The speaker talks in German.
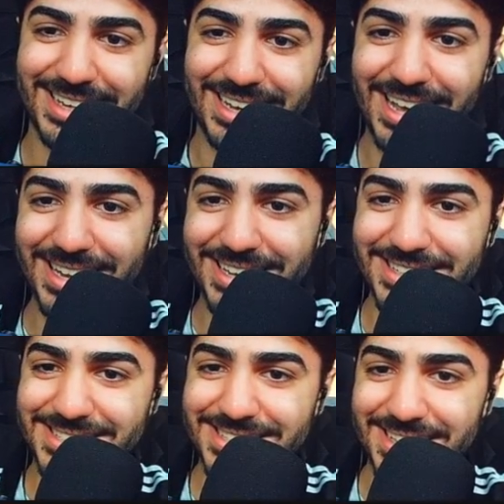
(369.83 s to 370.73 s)
Leider
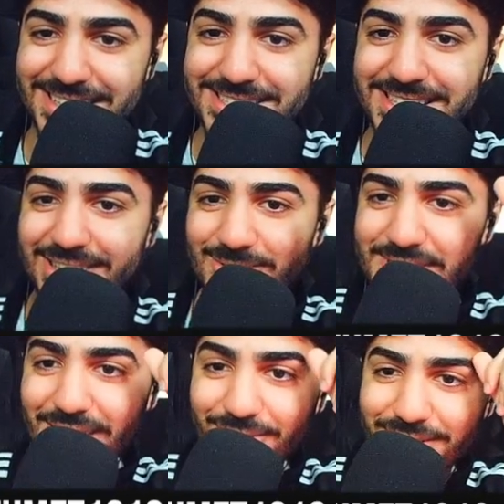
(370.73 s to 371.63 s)
nicht. Ich gehe
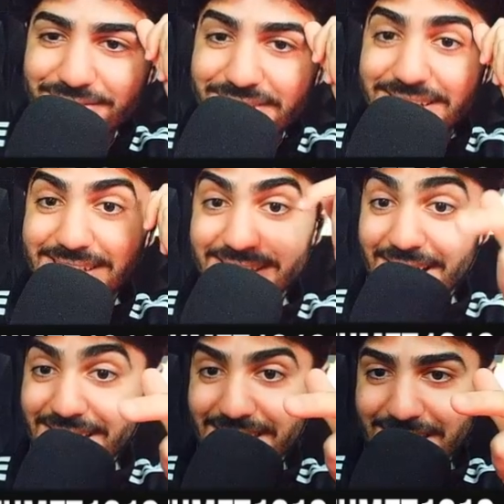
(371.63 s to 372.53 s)
Luciano in Wien.
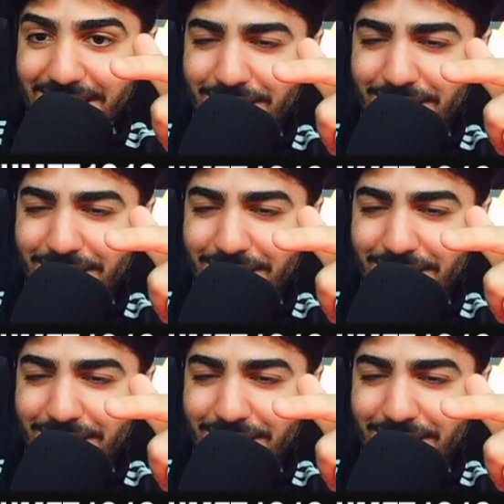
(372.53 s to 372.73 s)
Geil.